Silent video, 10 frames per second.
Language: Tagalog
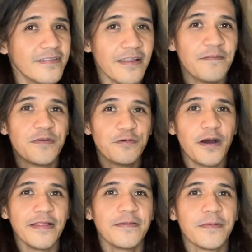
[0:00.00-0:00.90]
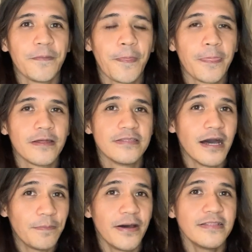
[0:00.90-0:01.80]
Number one,
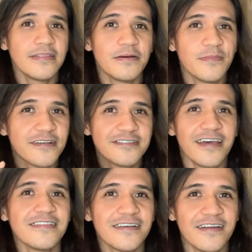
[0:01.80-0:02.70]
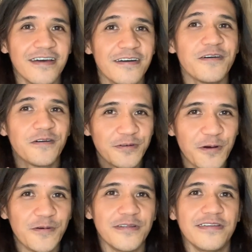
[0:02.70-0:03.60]
dapat mag-set ka ng goal.